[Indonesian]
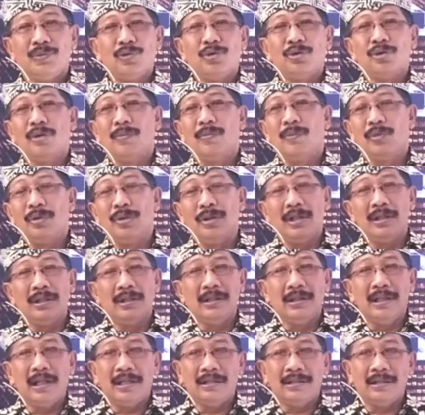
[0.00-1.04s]
Terus kemudian
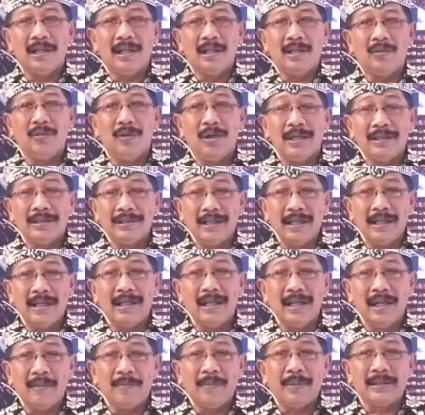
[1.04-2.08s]
di acara itu acara
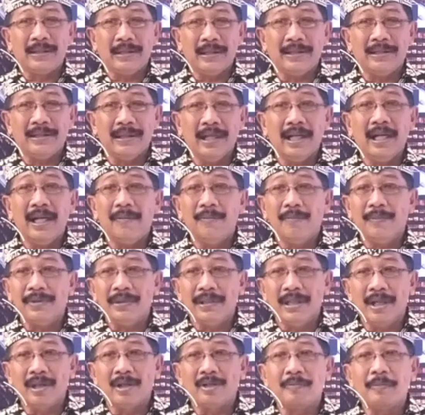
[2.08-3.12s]
apa saja
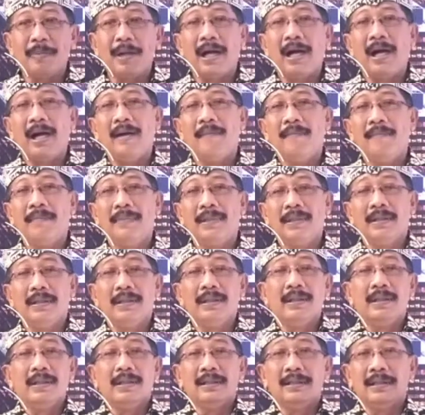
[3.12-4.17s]
MC harus paham
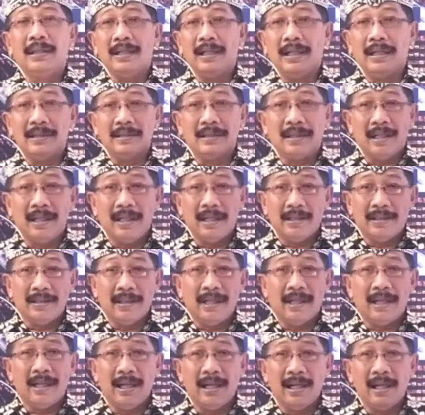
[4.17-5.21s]
dan
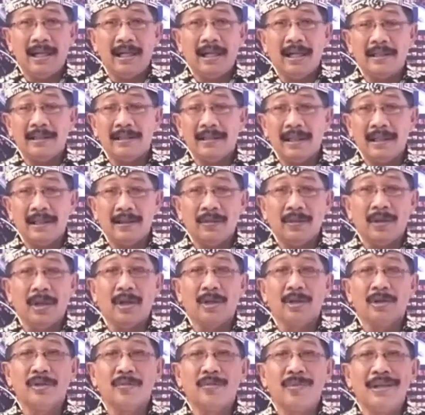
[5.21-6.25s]
acara-acara rangkaian acara itu
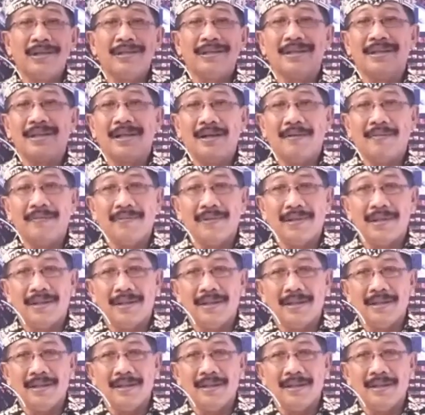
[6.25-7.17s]
harus semua tercover.